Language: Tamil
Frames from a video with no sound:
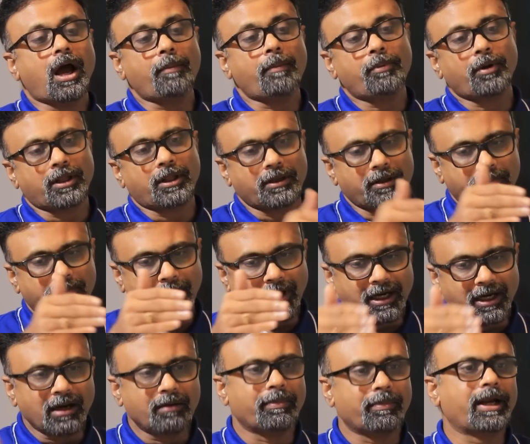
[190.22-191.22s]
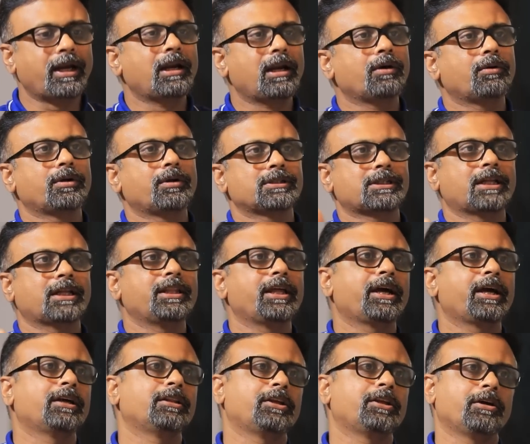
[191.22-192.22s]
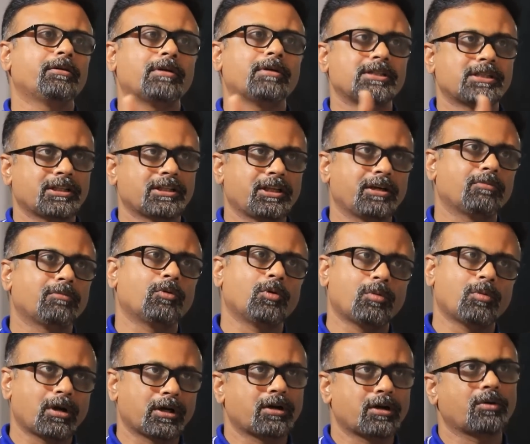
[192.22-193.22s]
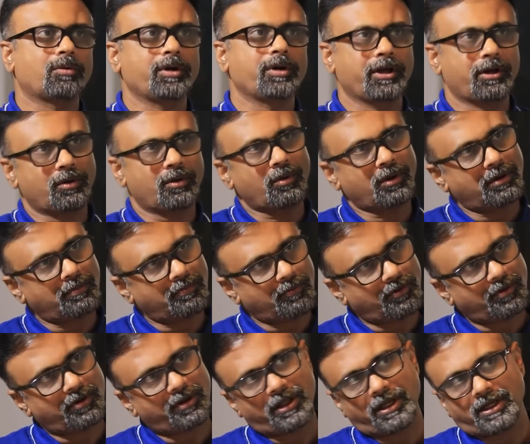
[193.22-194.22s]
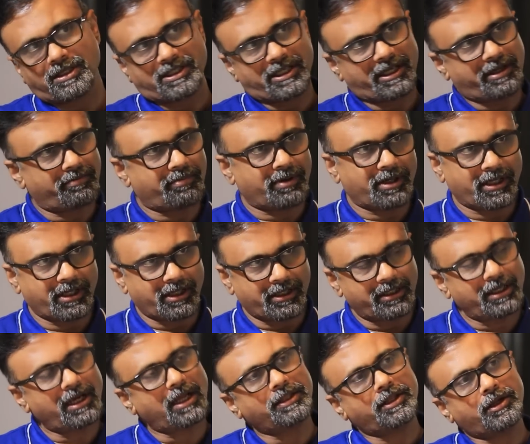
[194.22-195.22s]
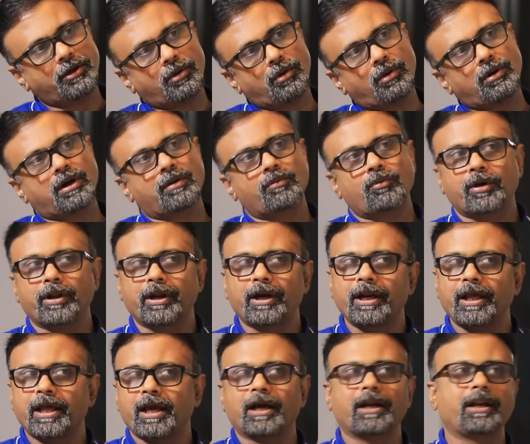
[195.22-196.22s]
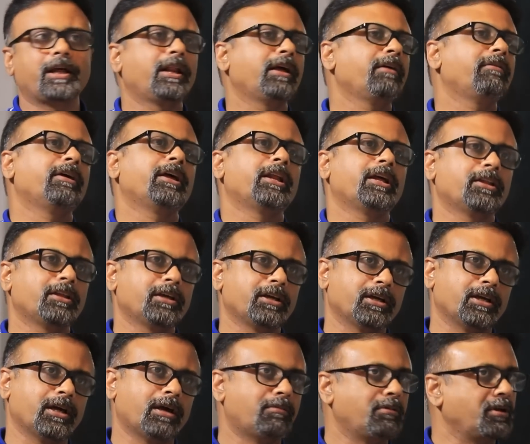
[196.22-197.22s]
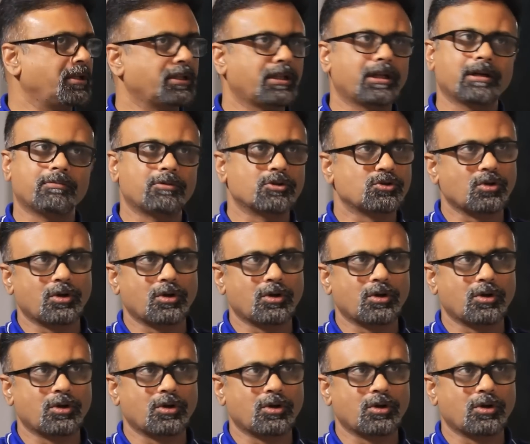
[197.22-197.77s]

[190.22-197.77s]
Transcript: அப்போ அது மக்கள் மைண்டில் ஒரு சந்தேகத்தையும் அச்சத்தையும் உருவாக்கக்கூடிய நோக்கம் கொண்டு தான் செய்யப்படுகிறது அந்த நோக்கம் உடனடியாக நிறைவேறியது அப்படின்னு தான் நம்ம